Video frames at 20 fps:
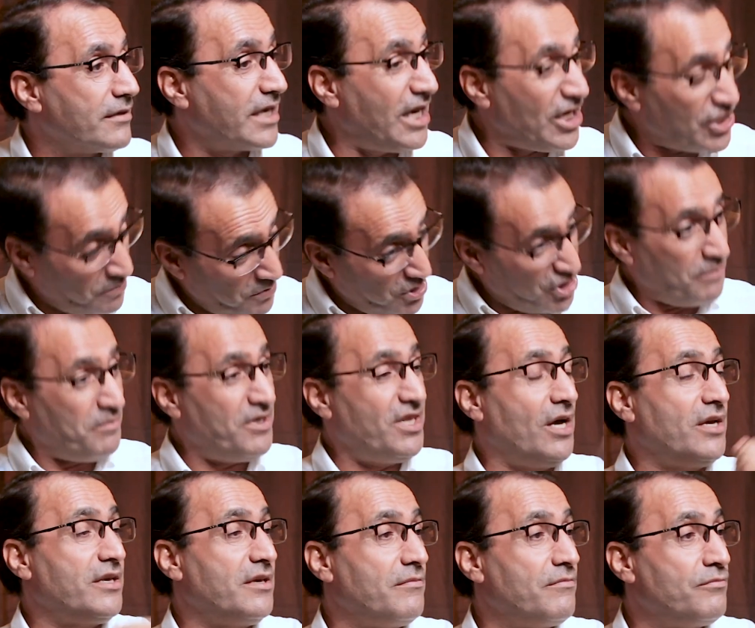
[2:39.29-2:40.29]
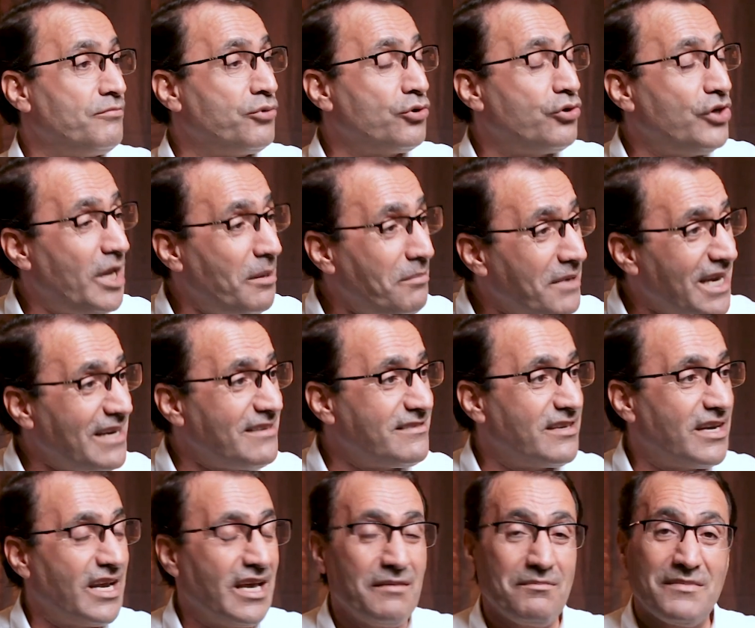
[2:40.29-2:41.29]
Geçmişi bir daha bugüne mi
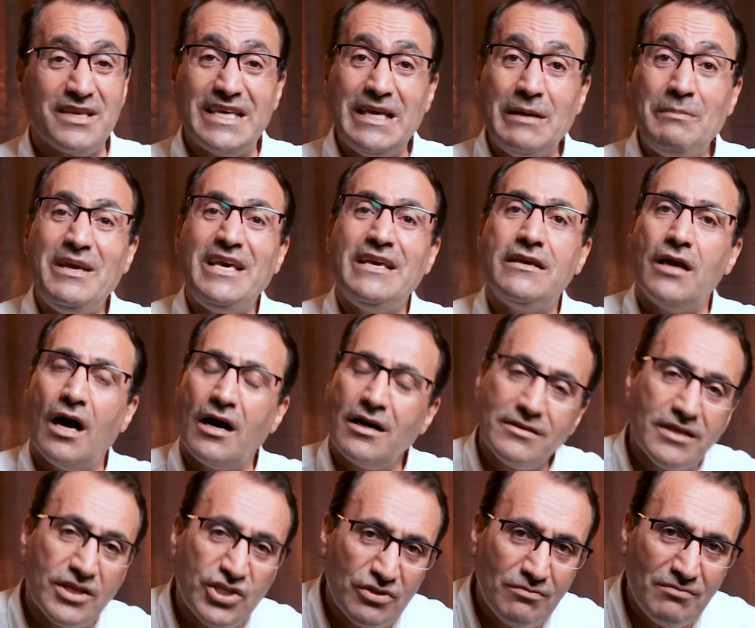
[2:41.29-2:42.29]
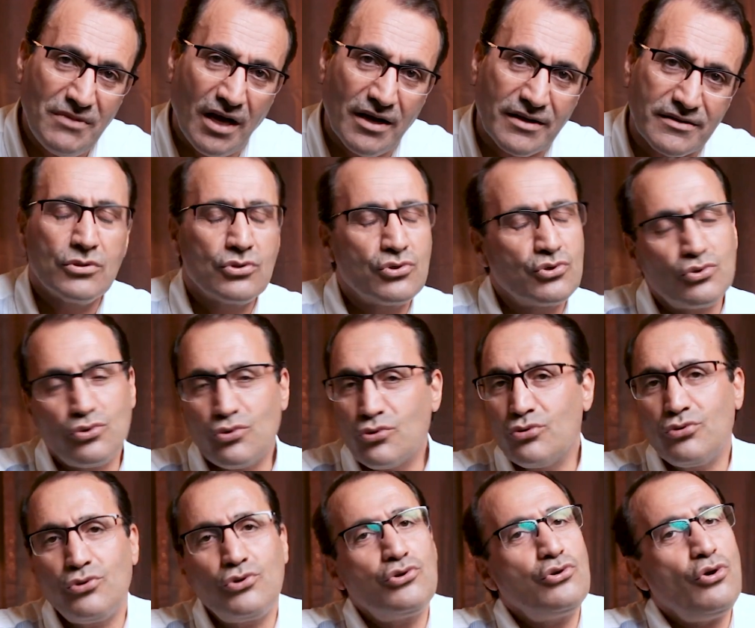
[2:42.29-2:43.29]
getireyim gibi yaklaşımlar
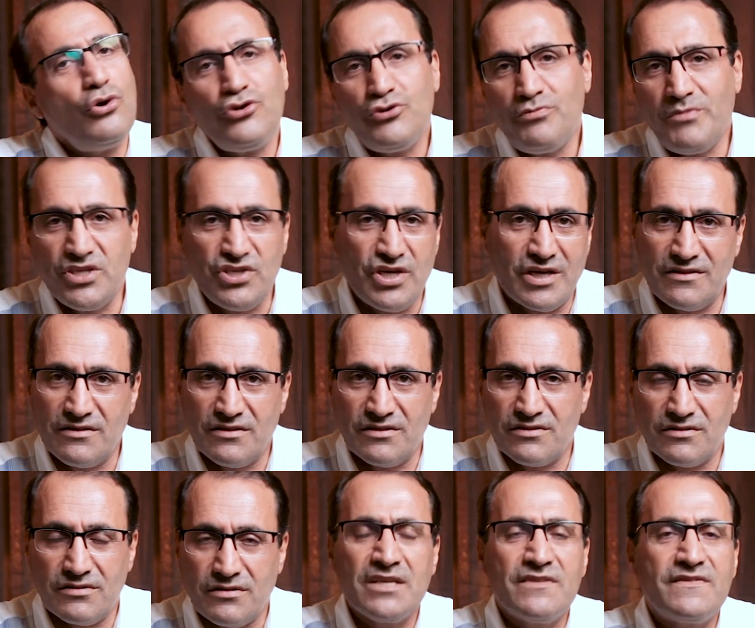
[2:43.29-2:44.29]
sorunu çözmeyecektir.